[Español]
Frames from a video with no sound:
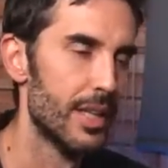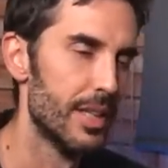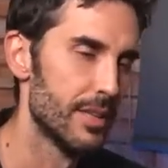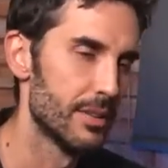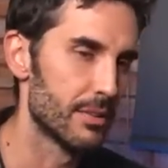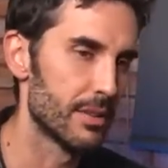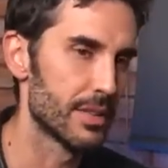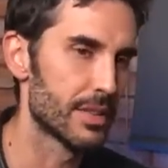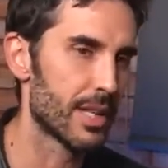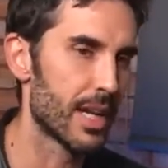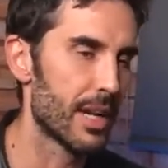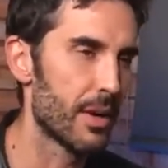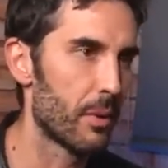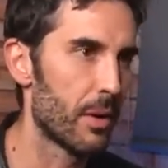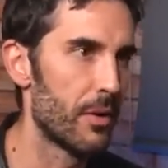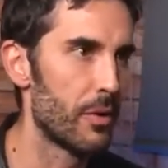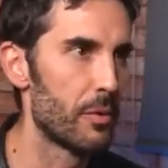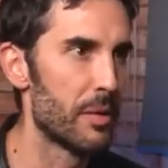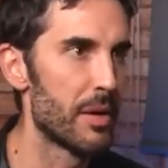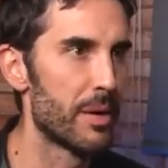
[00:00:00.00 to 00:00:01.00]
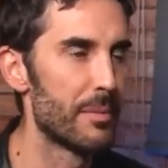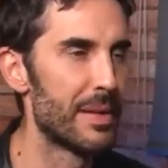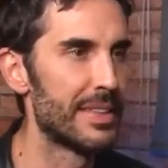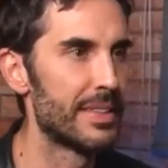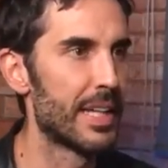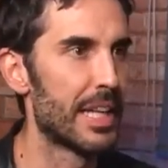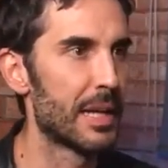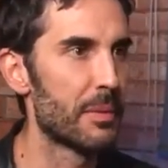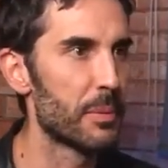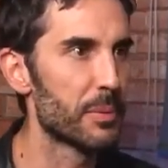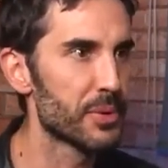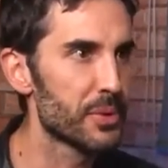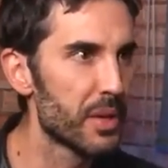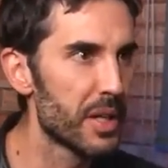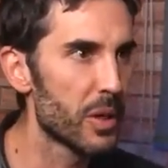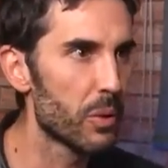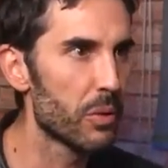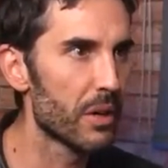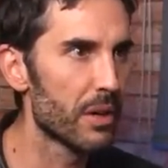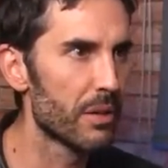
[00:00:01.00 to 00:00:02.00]
Entonces, claro, cuando me, me enteré que me pusieron
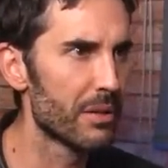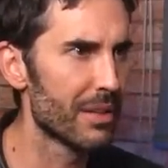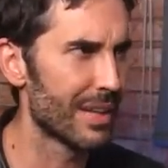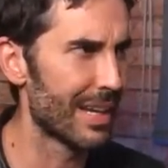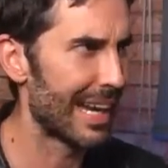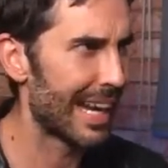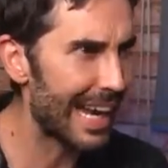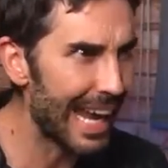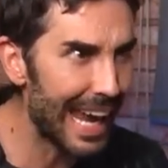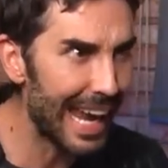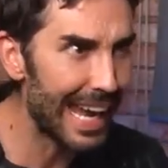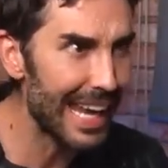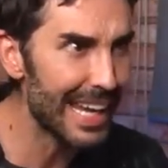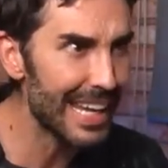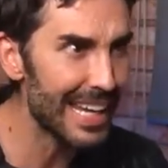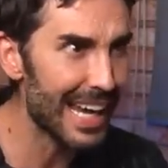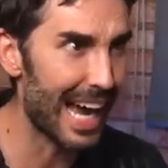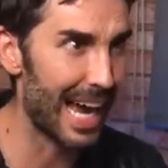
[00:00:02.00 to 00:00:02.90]
el cuerno, ¿qué?